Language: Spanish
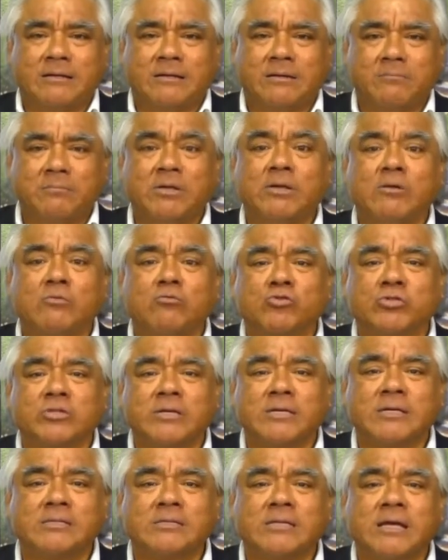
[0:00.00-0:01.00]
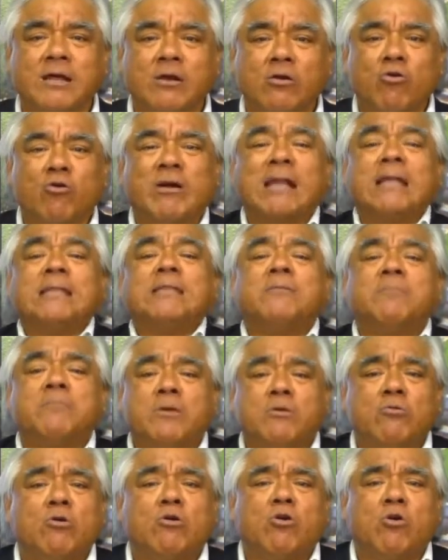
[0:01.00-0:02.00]
Miren ustedes los grandes
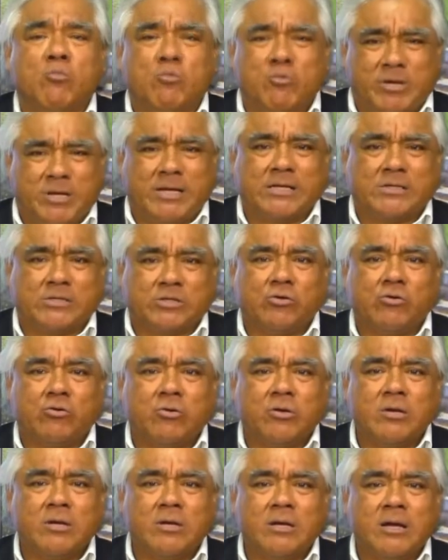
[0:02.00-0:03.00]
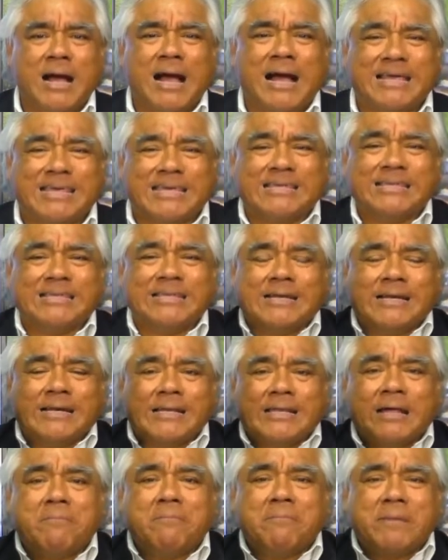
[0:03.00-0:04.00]
medios de comunicación, a quienes le
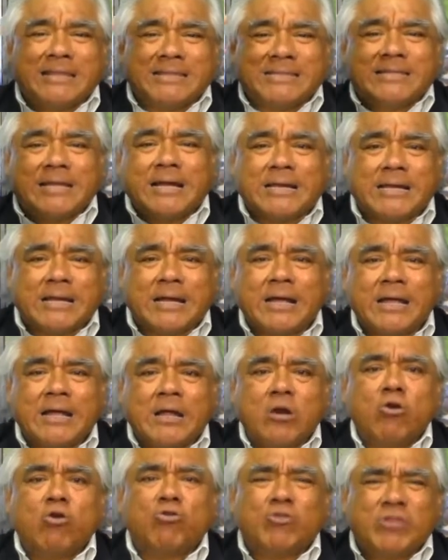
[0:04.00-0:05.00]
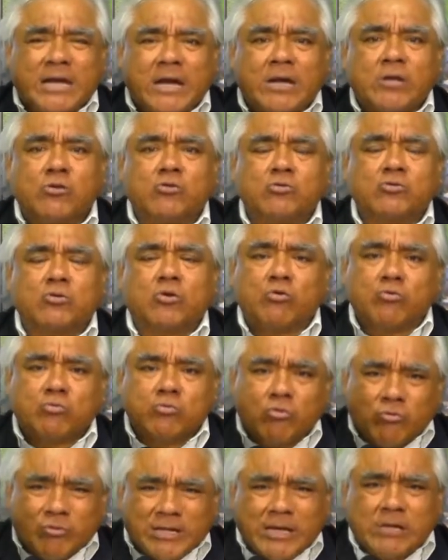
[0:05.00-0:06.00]
dan ventana, los diarios, los,
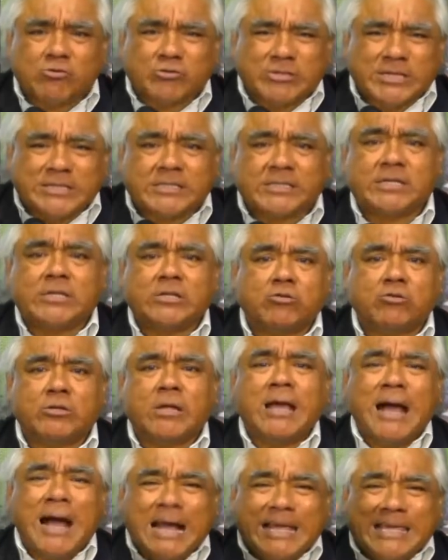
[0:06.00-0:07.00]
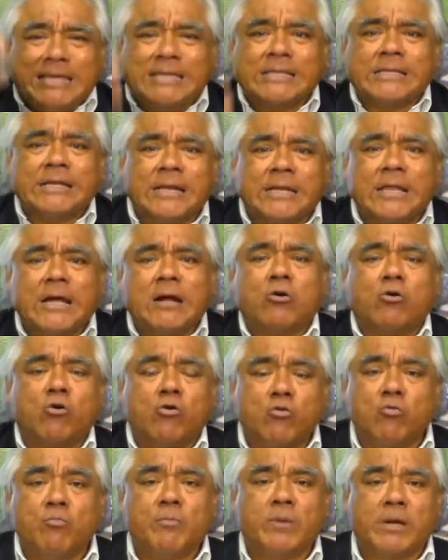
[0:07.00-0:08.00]
diarios escritos, a quienes le dan
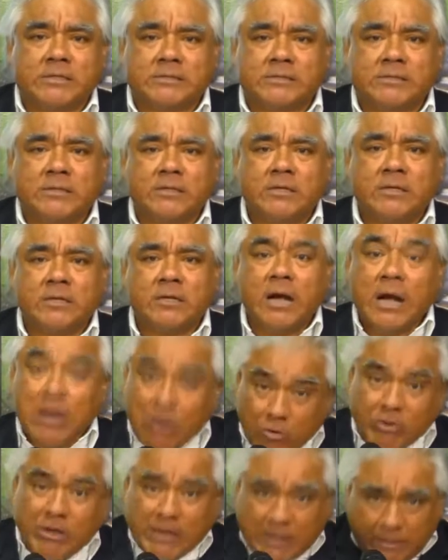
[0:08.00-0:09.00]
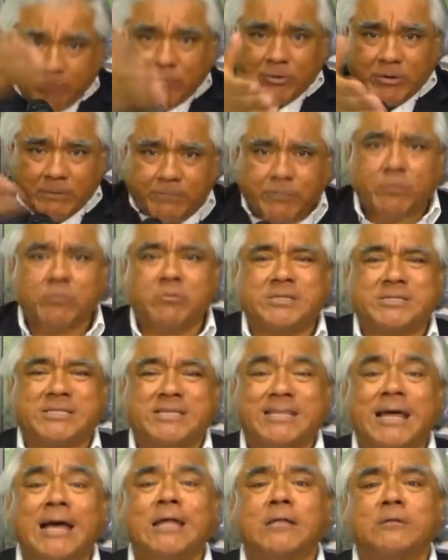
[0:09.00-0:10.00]
columnas, a los que le ponen
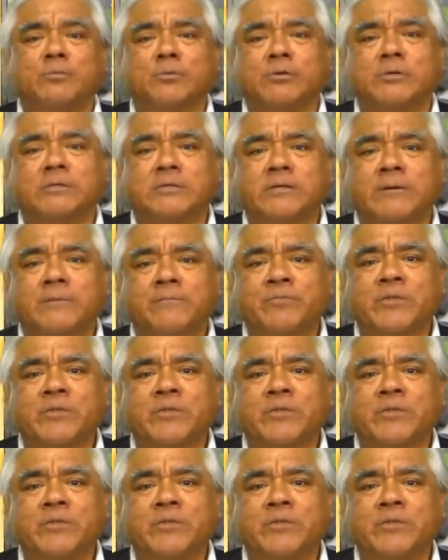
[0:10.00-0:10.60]
publicidad, pues.